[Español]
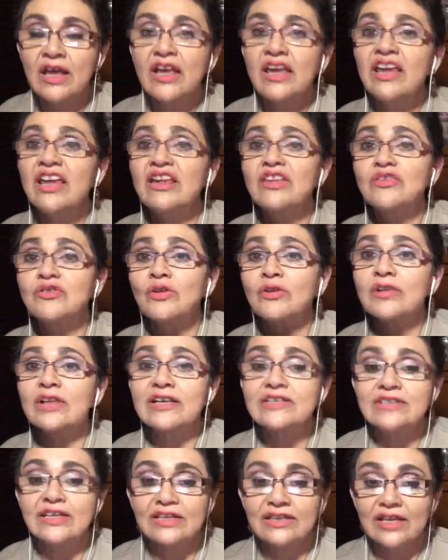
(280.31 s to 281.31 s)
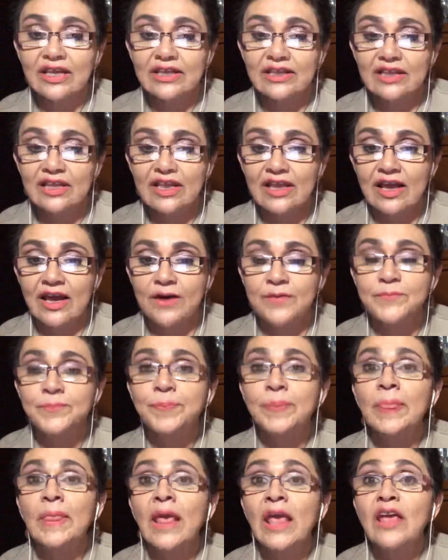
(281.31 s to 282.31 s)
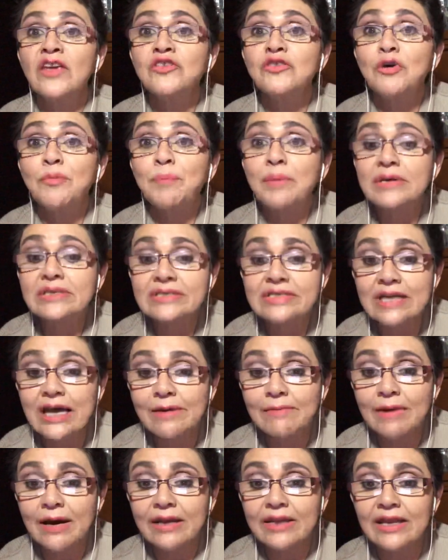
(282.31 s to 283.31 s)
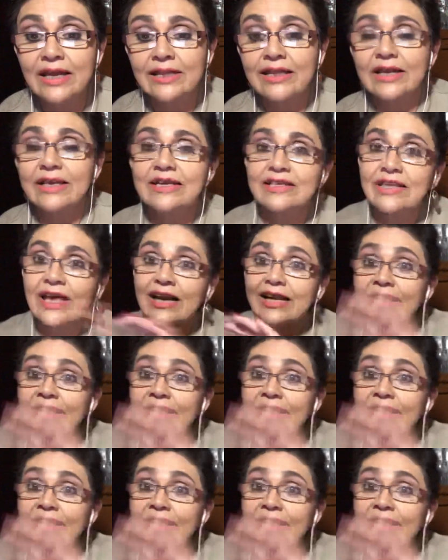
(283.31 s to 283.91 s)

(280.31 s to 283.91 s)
y no las entendía. Yo pensaba que al agitar